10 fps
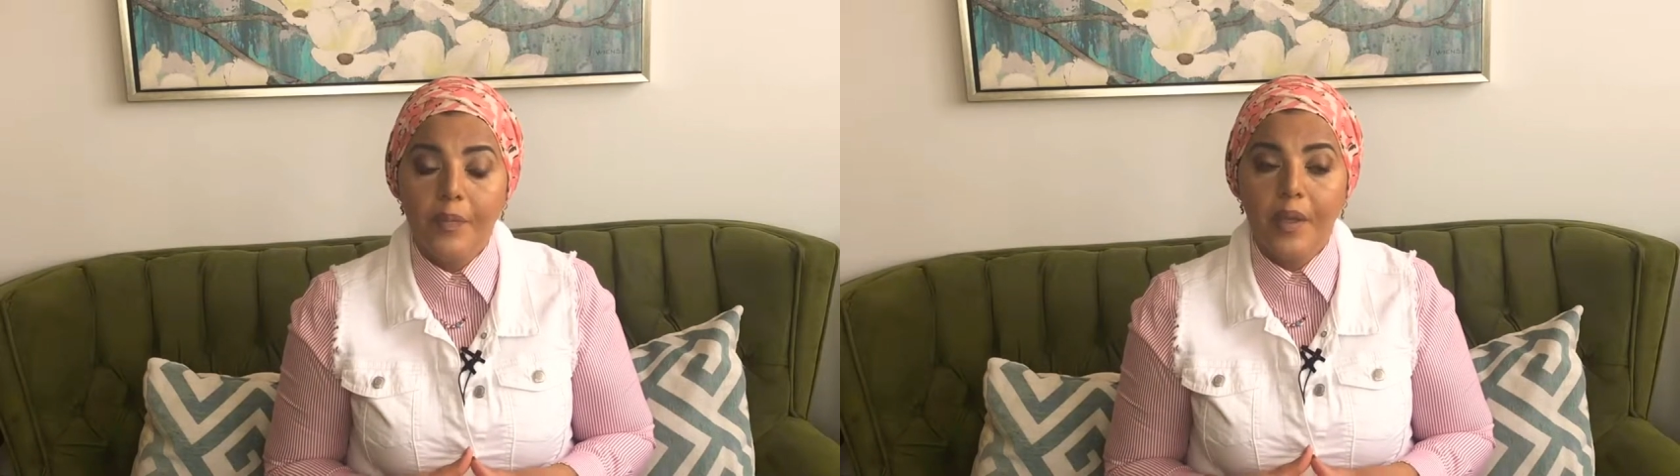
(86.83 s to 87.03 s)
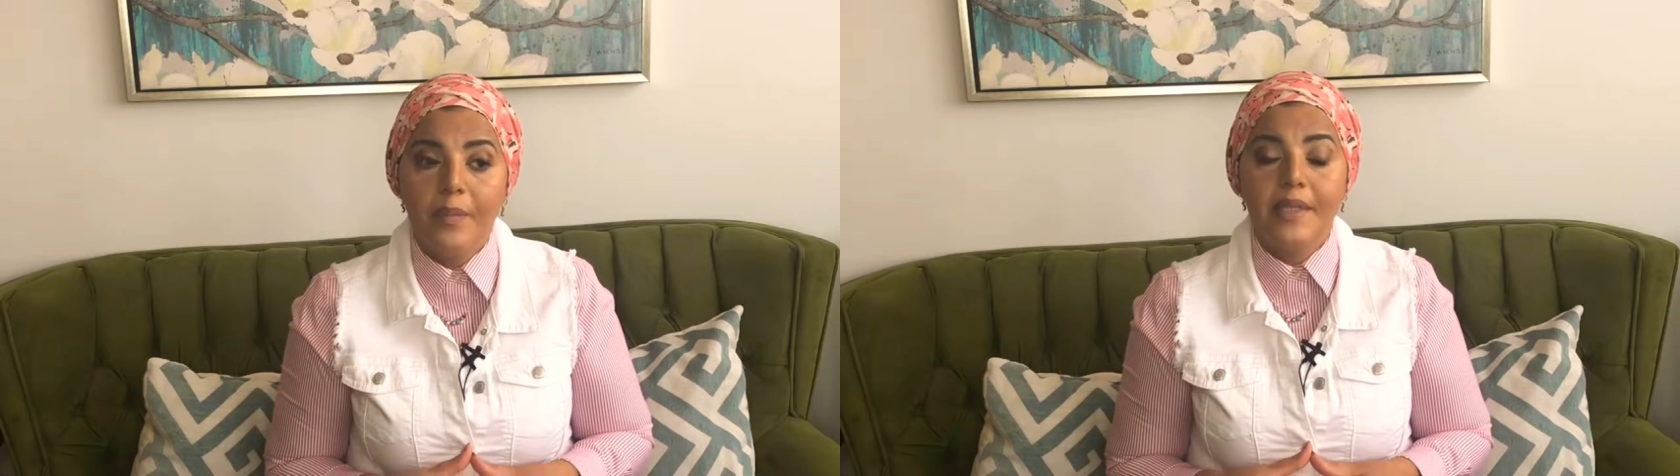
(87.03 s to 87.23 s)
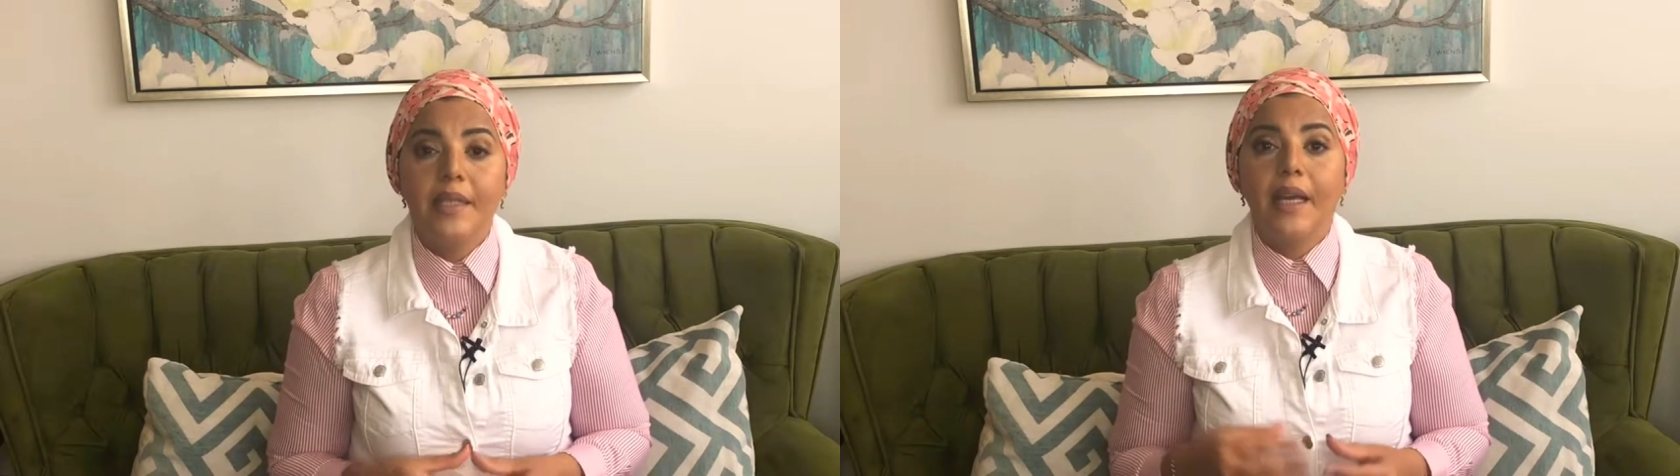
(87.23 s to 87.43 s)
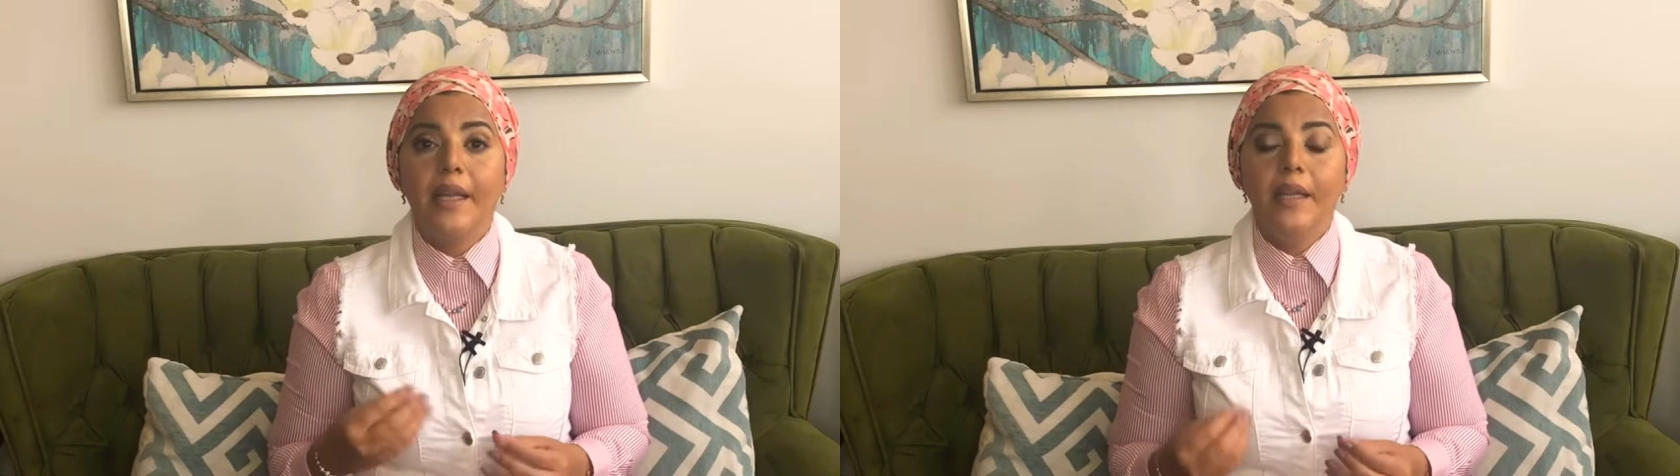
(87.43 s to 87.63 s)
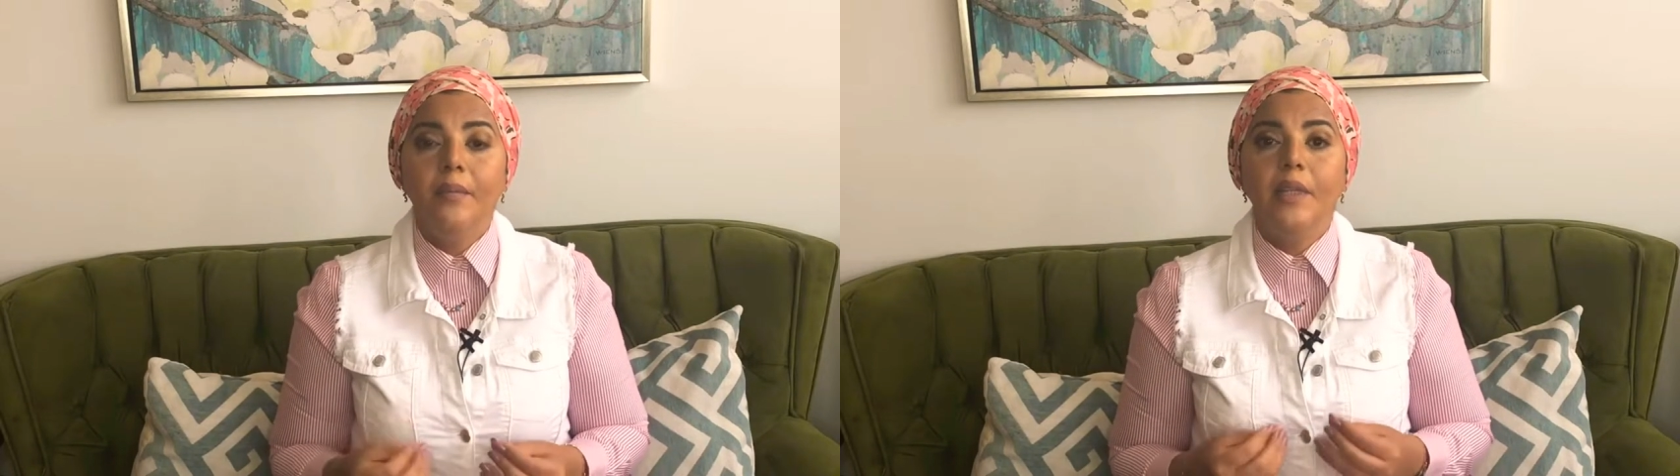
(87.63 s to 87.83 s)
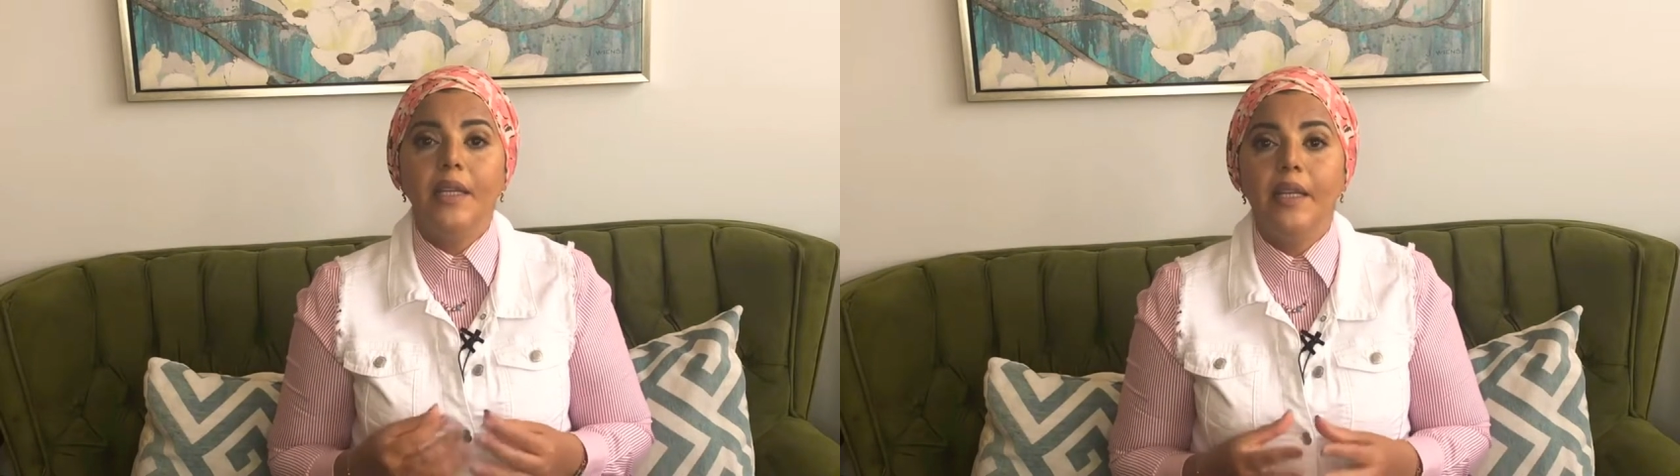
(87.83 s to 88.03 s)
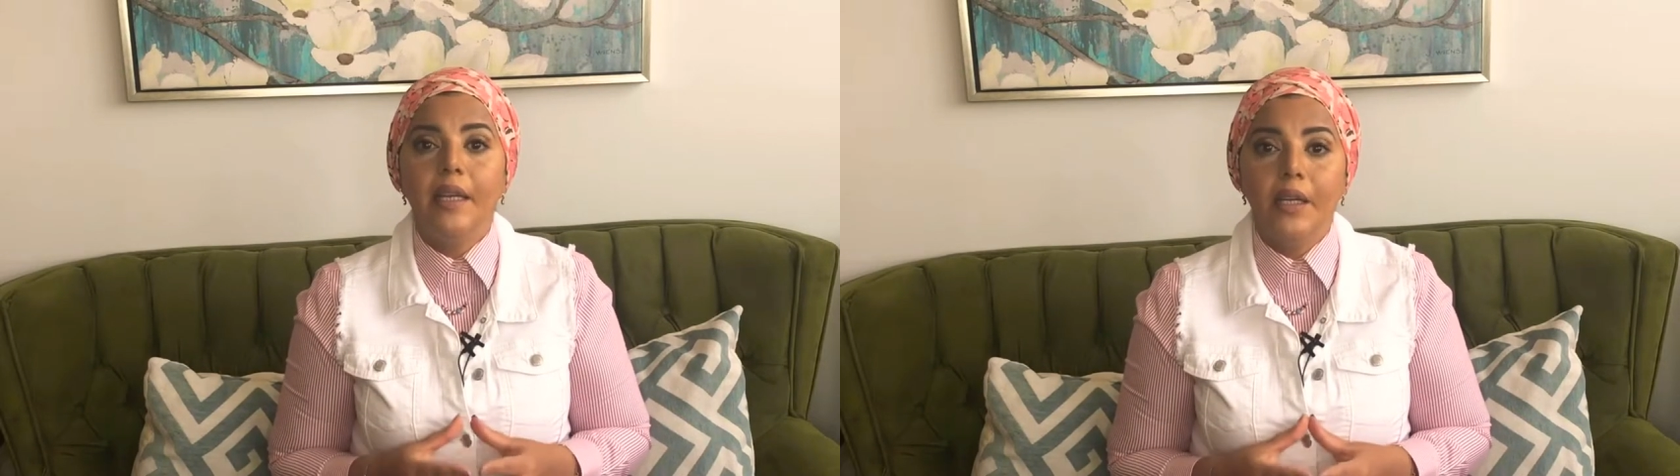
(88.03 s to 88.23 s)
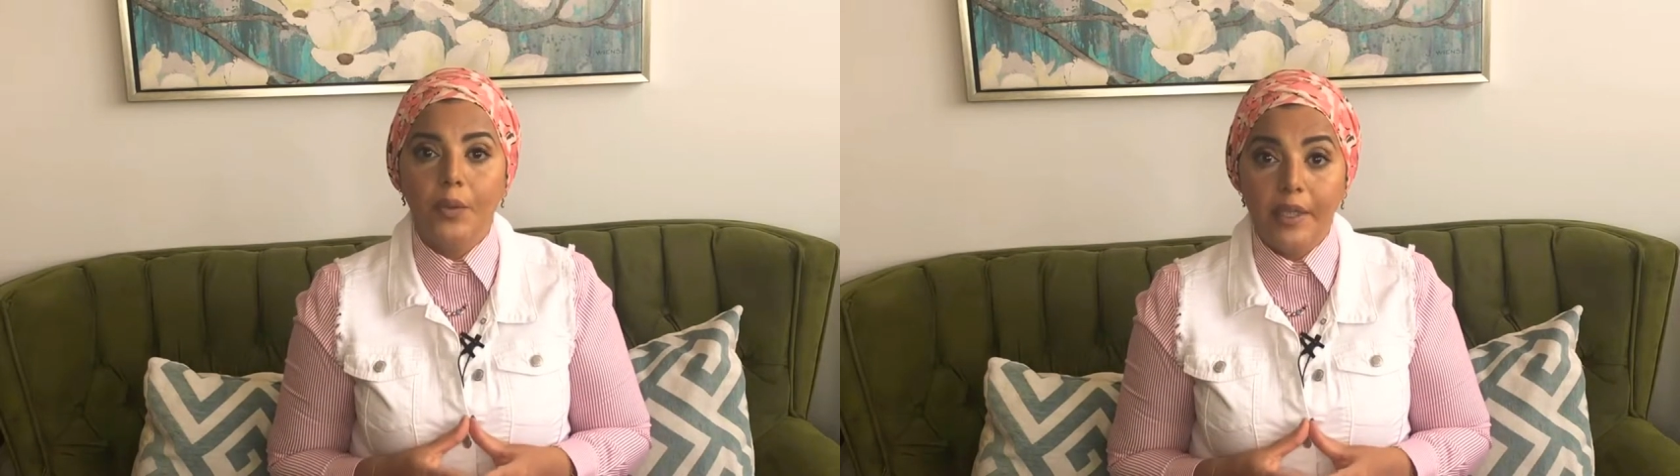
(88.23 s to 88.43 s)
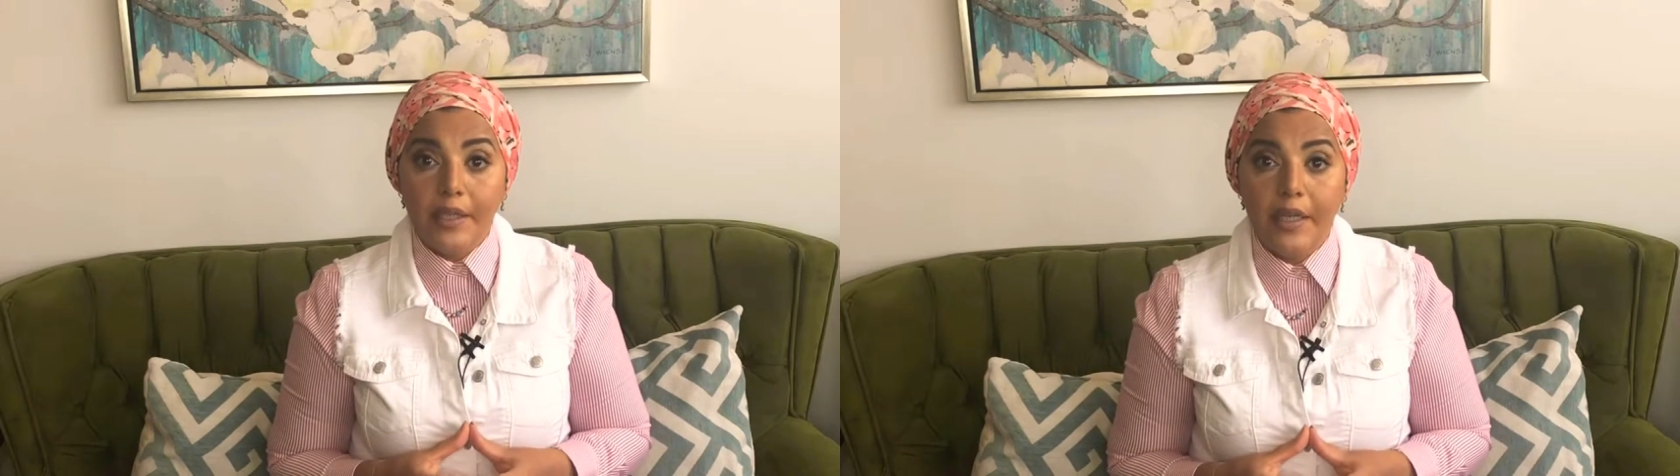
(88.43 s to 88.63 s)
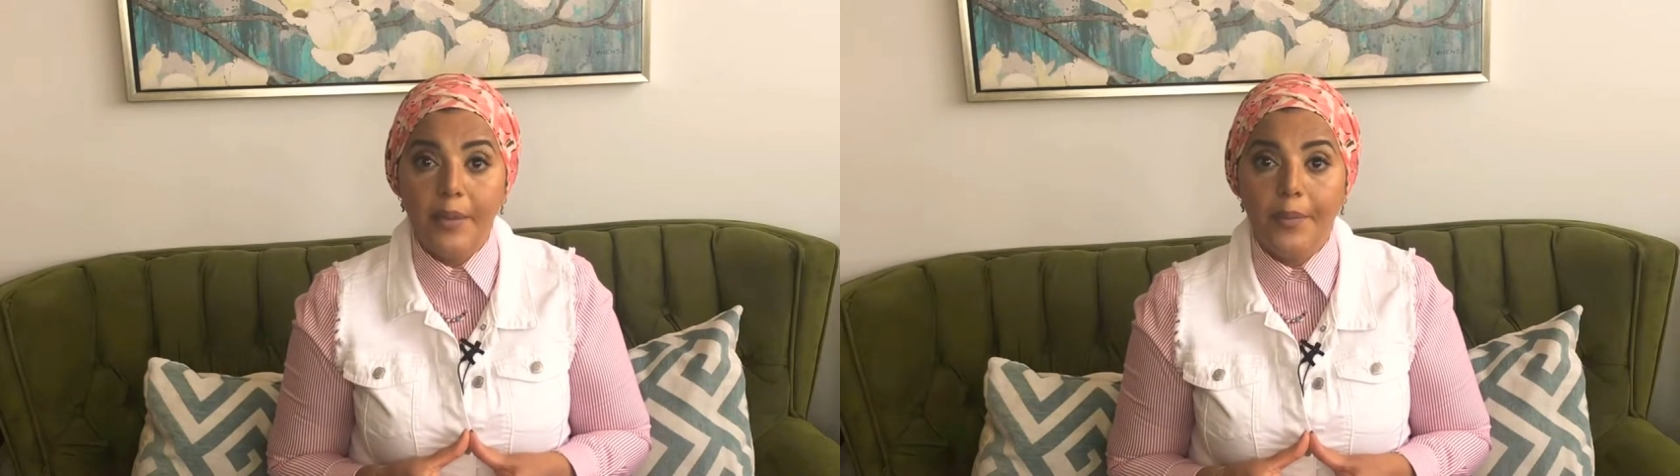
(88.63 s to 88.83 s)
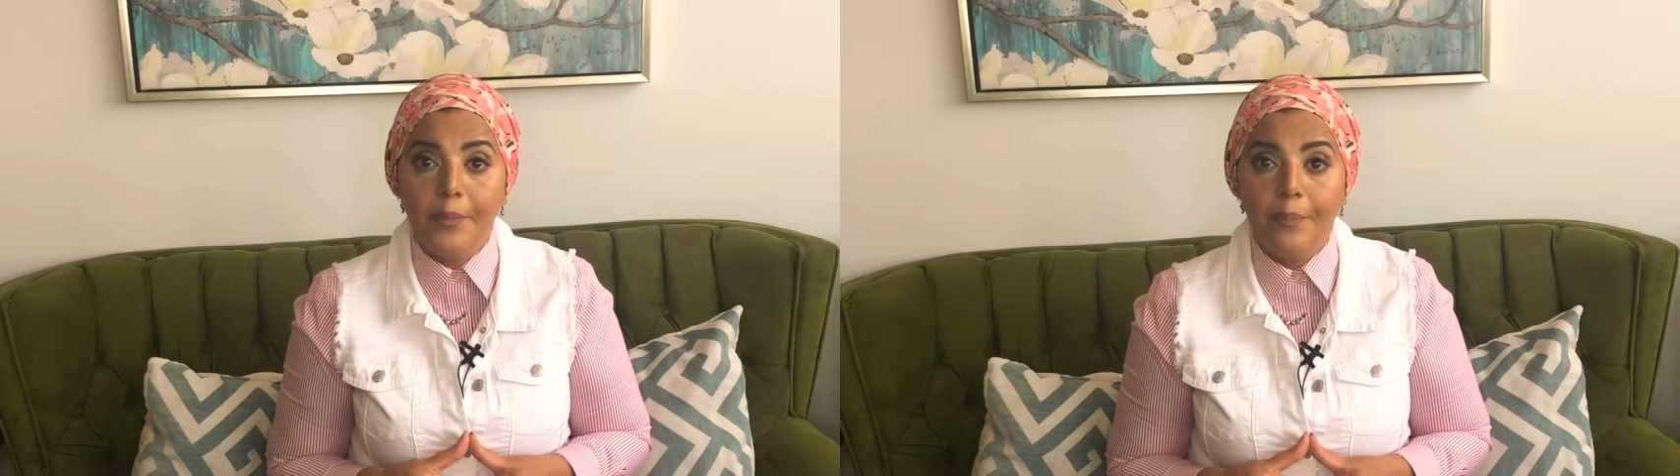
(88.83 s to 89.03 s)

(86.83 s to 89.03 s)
بس اتعلمت القرايه والكتابه